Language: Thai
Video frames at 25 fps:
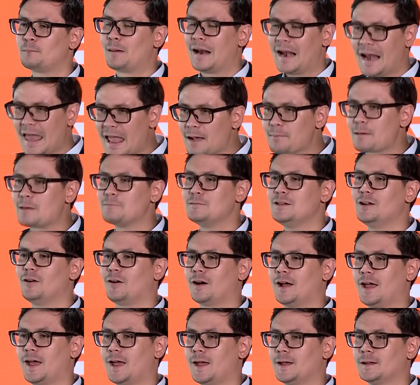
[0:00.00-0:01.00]
มาแลกแบบนี้
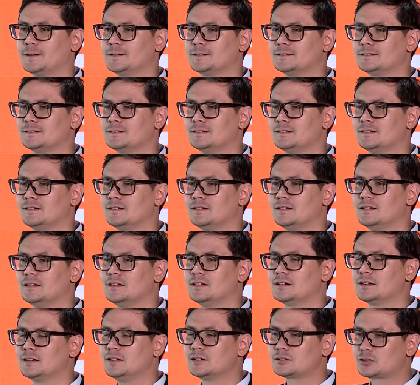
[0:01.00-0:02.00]
หรอฮะ
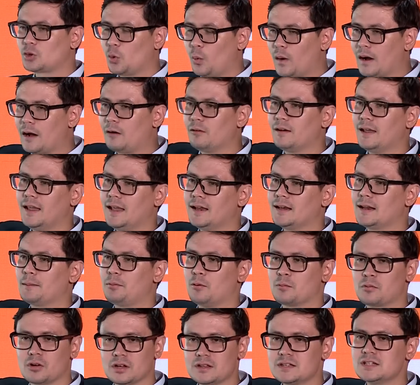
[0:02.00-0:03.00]
คือตัวเขาเองเนี่
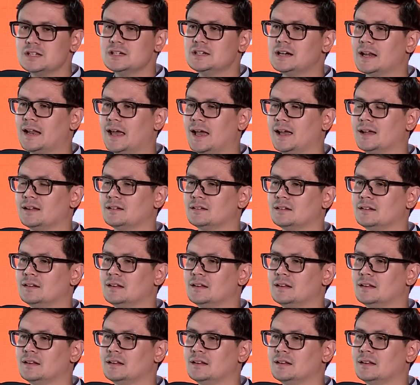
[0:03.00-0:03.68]
ยผมก็เชื่อนะ